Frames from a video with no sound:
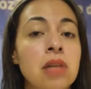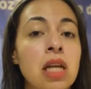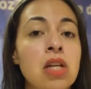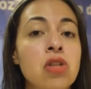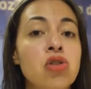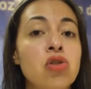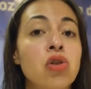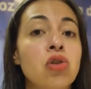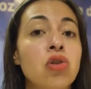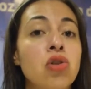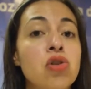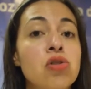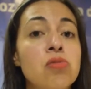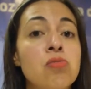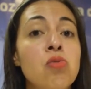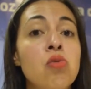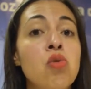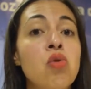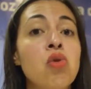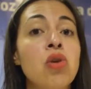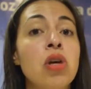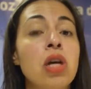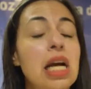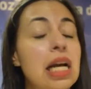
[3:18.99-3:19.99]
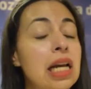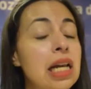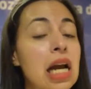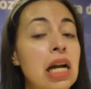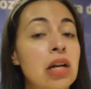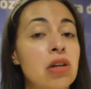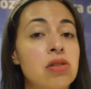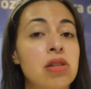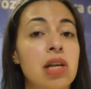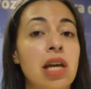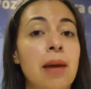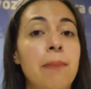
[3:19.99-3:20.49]
Son dos muy
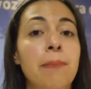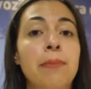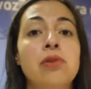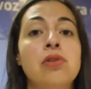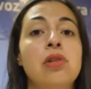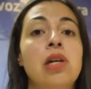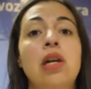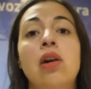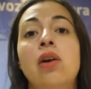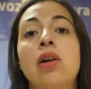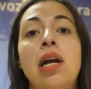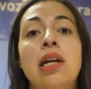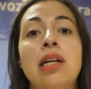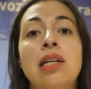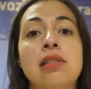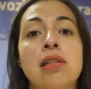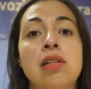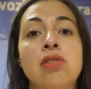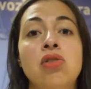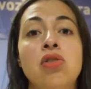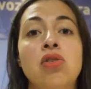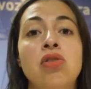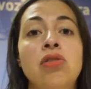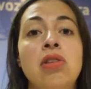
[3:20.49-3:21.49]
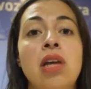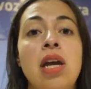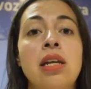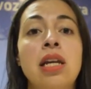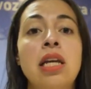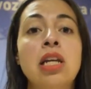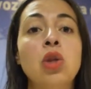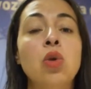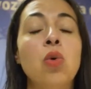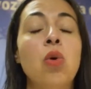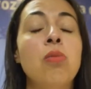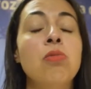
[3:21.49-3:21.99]
claros ejemplos que la organización
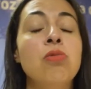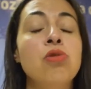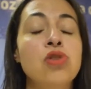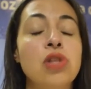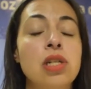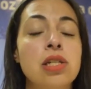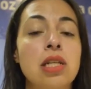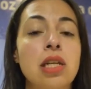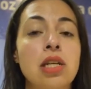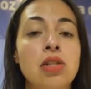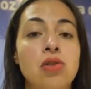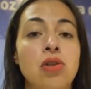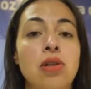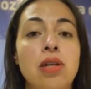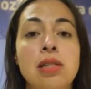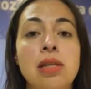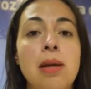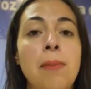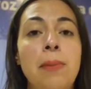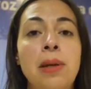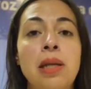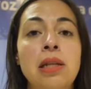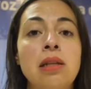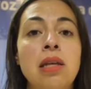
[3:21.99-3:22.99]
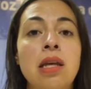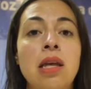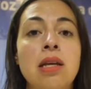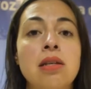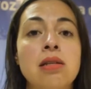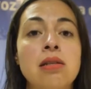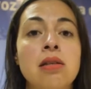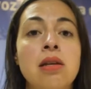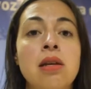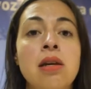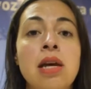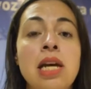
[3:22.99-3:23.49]
tiene y tuvo muchas lecciones
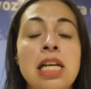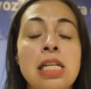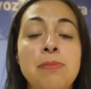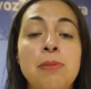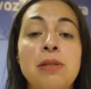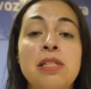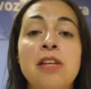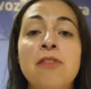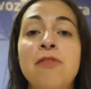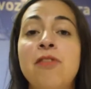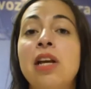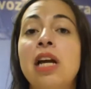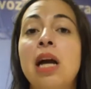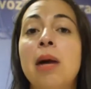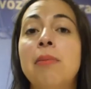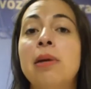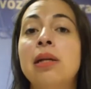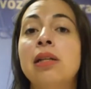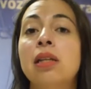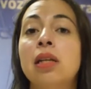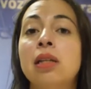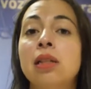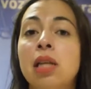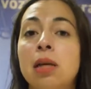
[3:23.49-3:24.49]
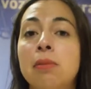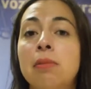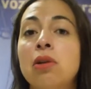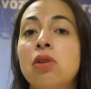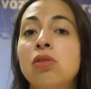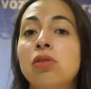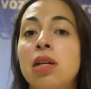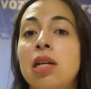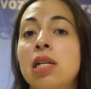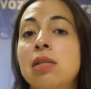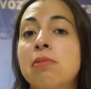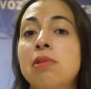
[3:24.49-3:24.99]
aprendidas, específicamente en
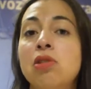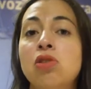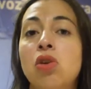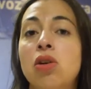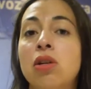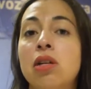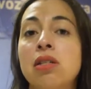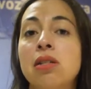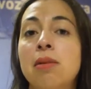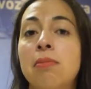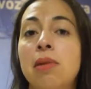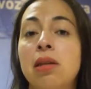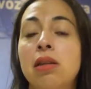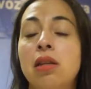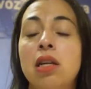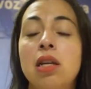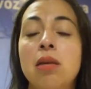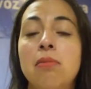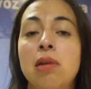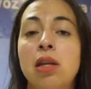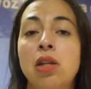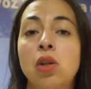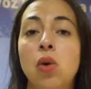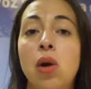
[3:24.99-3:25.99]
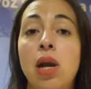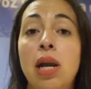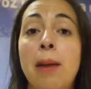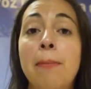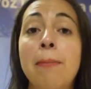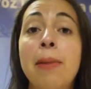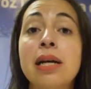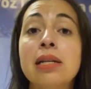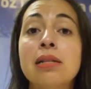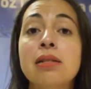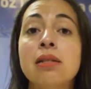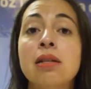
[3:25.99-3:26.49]
términos de las misiones de mantenimiento de
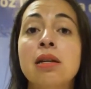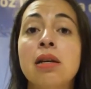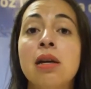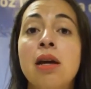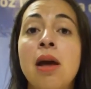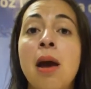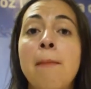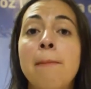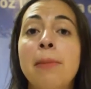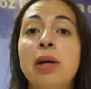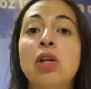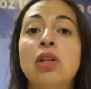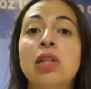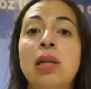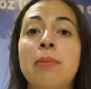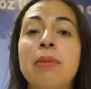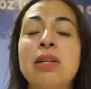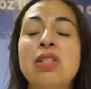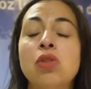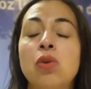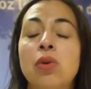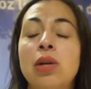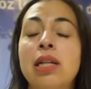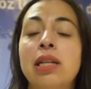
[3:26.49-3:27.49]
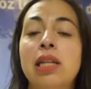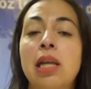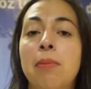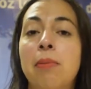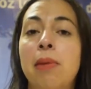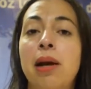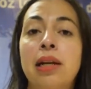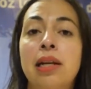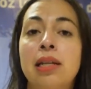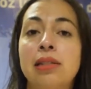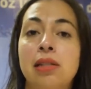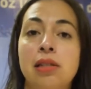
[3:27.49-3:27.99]
la paz, pero también sobre el
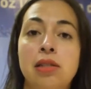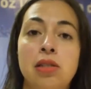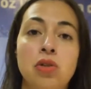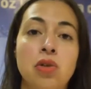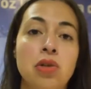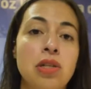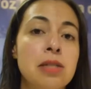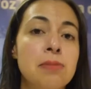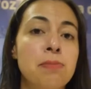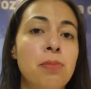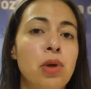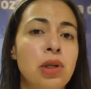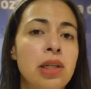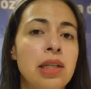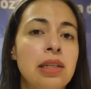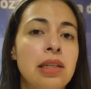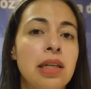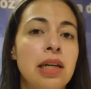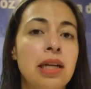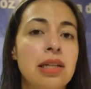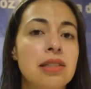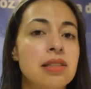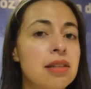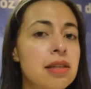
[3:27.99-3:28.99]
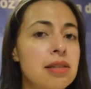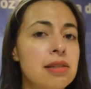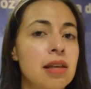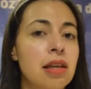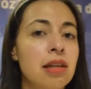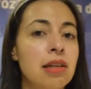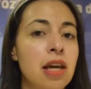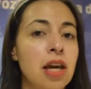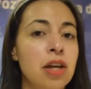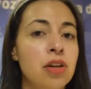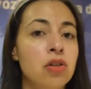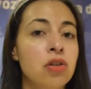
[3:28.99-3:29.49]
tema de las decisiones políticas que se
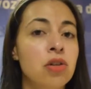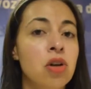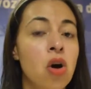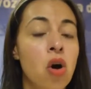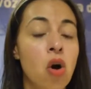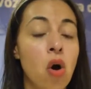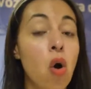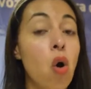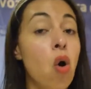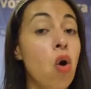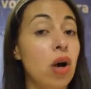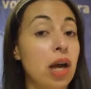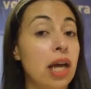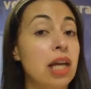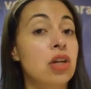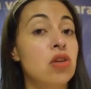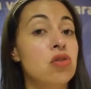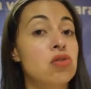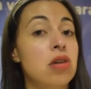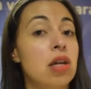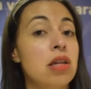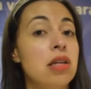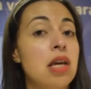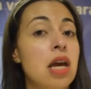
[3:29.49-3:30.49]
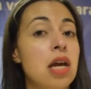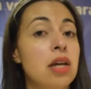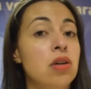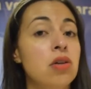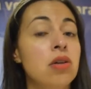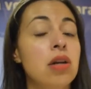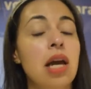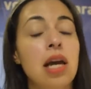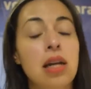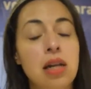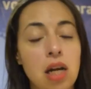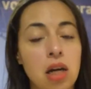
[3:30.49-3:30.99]
dieron o que no se
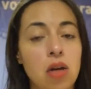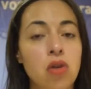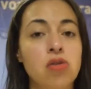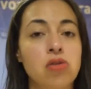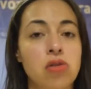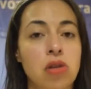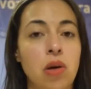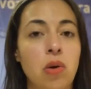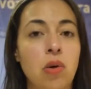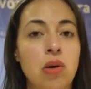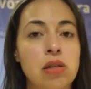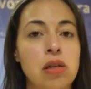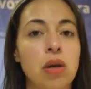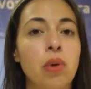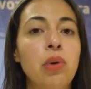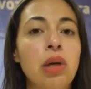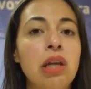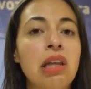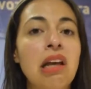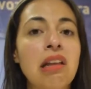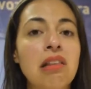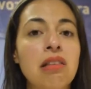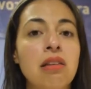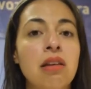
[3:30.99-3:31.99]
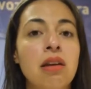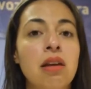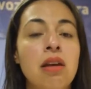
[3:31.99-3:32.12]
dieron en el Consejo de Seguridad.